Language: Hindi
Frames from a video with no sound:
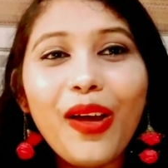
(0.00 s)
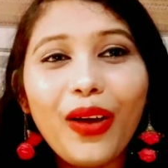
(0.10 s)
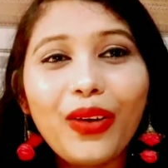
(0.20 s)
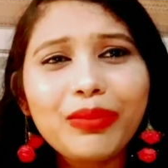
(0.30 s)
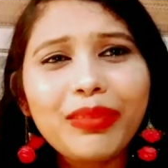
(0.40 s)

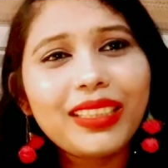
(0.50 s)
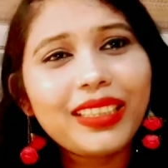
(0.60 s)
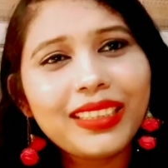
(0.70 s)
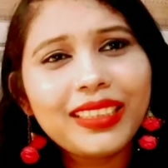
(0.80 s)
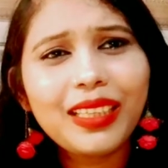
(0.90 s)
और उसमें
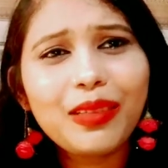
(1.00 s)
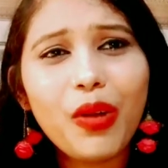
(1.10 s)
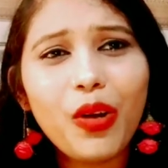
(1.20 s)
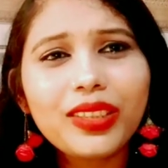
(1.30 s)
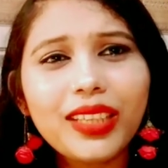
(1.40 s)
एडिटिंग से
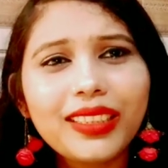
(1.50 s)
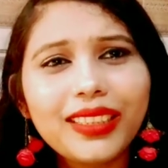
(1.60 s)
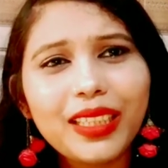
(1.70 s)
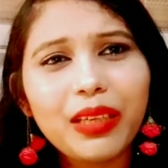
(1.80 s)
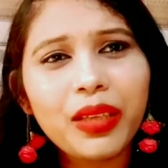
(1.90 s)
बहुत सारी
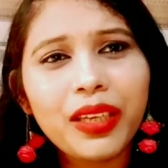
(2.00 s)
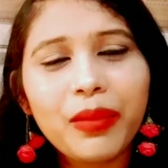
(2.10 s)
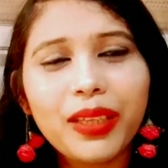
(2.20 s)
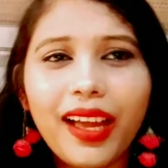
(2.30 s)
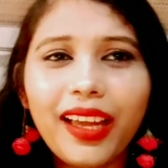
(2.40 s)
चीज़ें मैंने
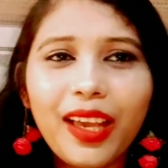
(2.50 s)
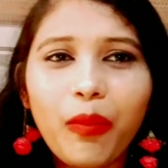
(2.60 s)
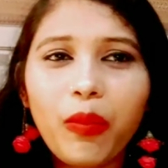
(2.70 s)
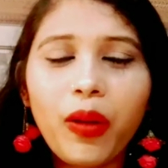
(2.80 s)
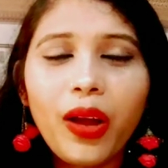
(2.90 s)
बताई
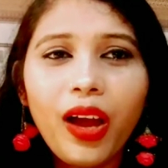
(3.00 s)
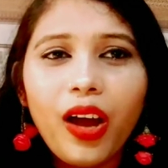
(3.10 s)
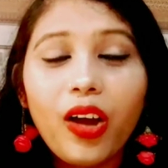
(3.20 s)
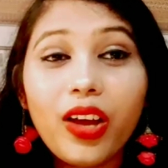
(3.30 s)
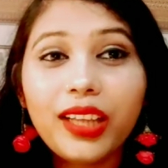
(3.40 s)
है और